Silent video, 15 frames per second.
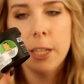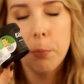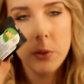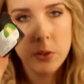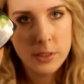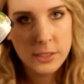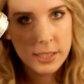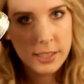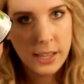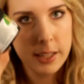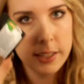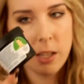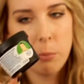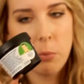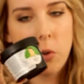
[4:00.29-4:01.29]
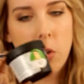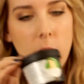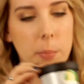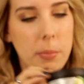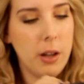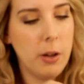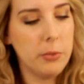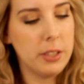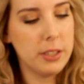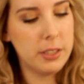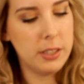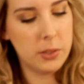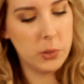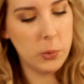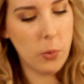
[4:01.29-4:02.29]
Ich benutze das Ganze am Körper und das
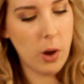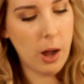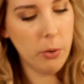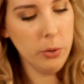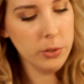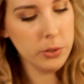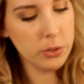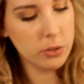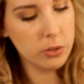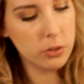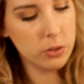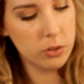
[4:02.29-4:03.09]
sieht so aus.